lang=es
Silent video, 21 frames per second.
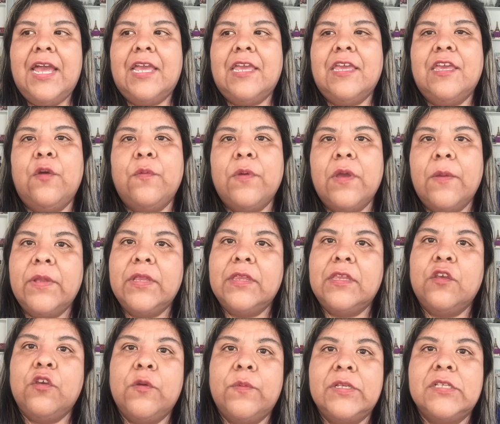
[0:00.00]
Y
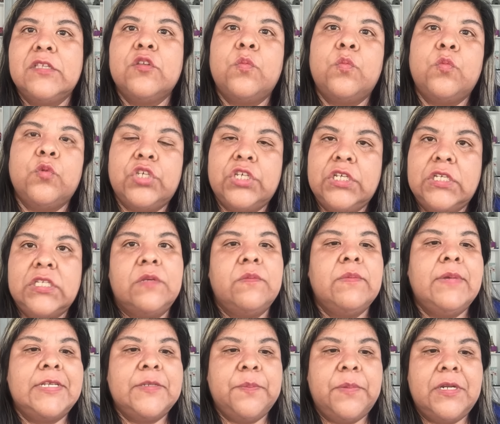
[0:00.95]
obviamente yo he visto
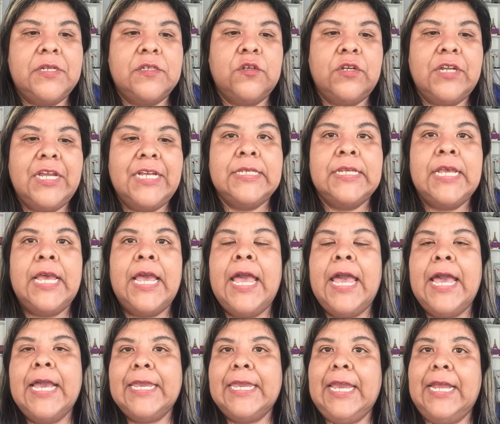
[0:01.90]
muchísimas personas
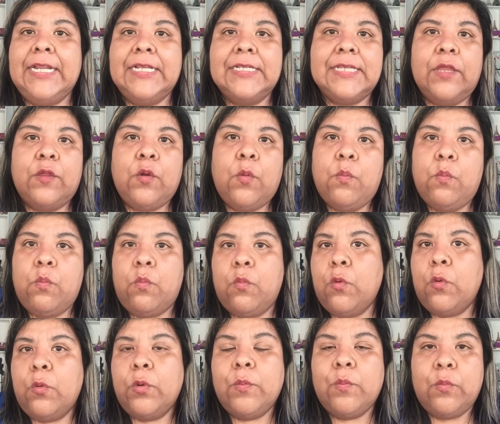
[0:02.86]
que han estado
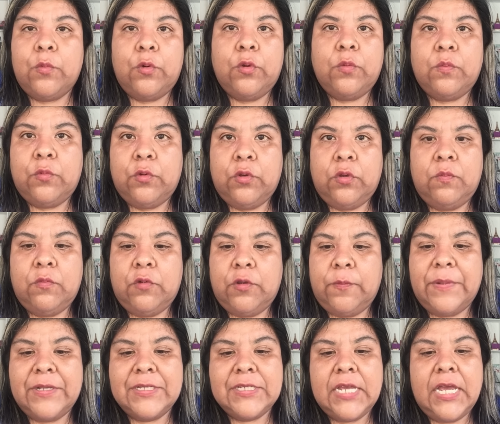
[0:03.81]
muy, muy, muy, muy
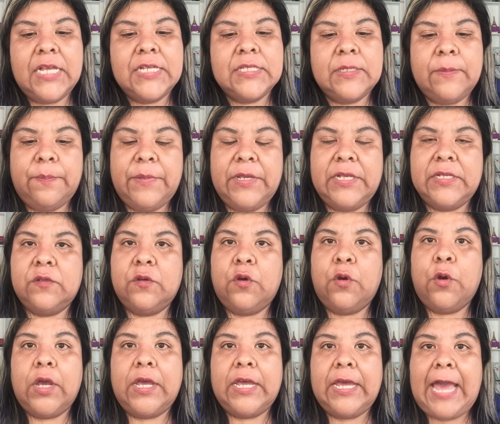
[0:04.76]
pasadas de
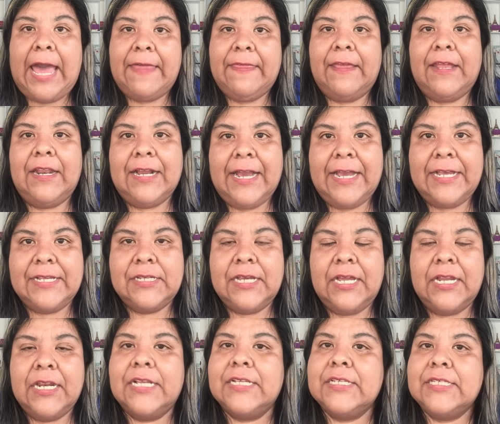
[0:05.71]
peso,
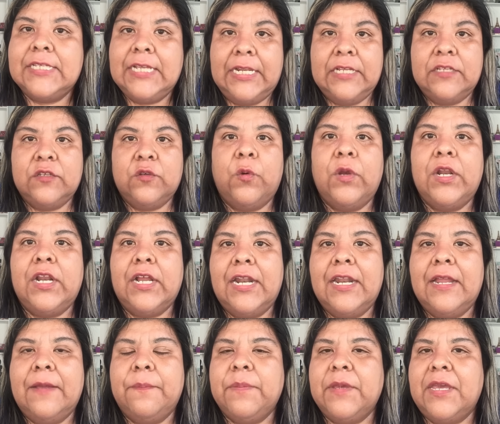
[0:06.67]
adelgazan, se les cuelga
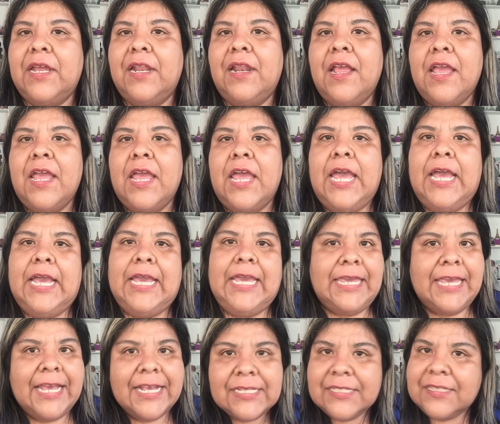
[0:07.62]
la piel
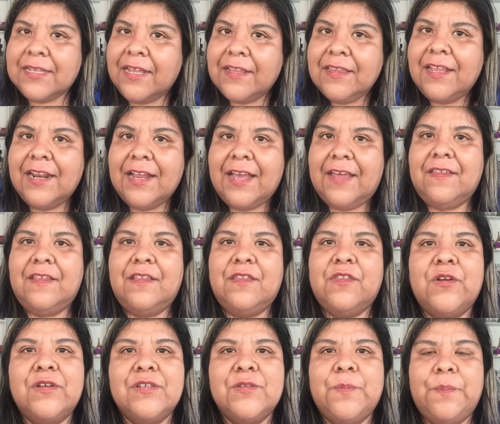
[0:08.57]
y ya están
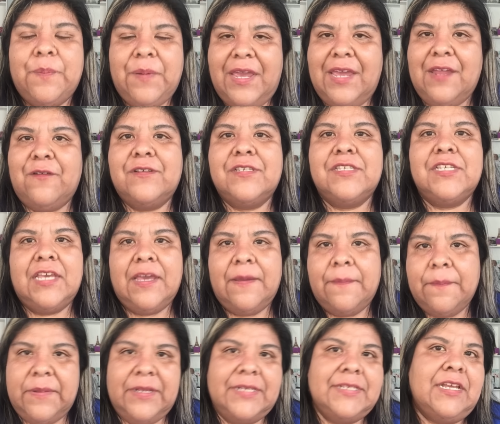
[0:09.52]
delgaditos, pero
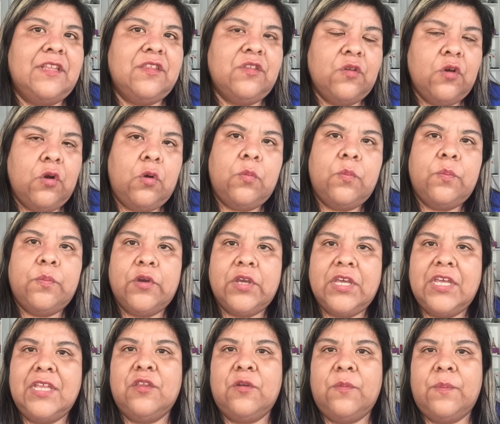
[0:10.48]
siguen pesando un
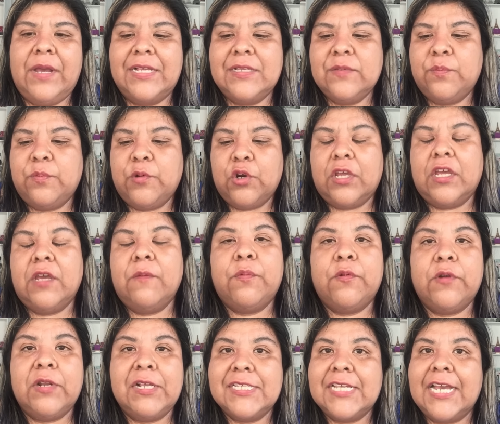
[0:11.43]
poquito más porque
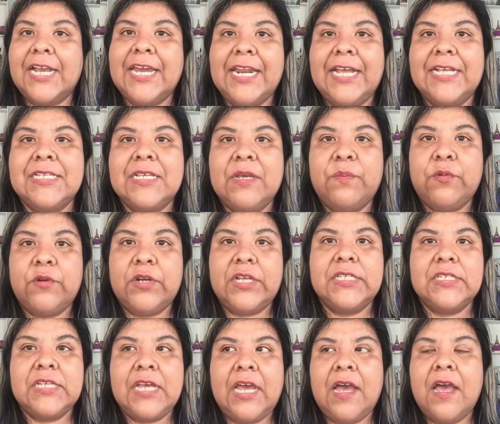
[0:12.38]
por esa grasa, por
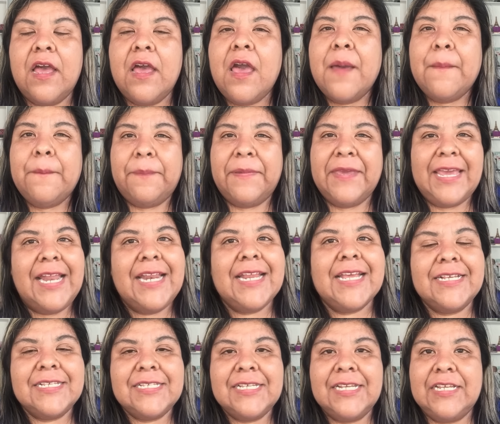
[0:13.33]
esa
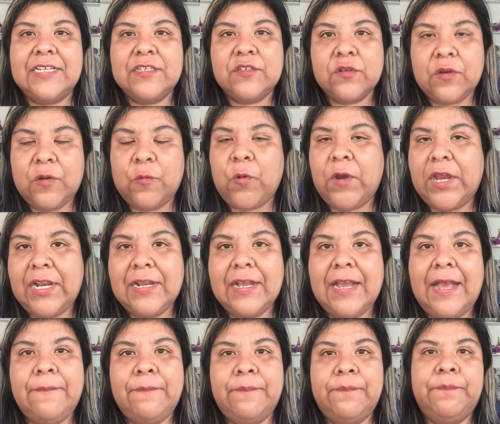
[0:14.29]
piel que se les
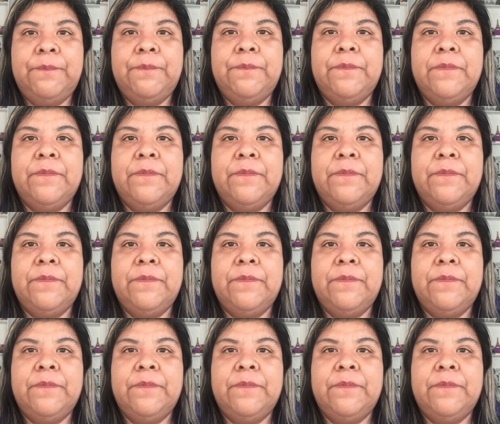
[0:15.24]
cuelga.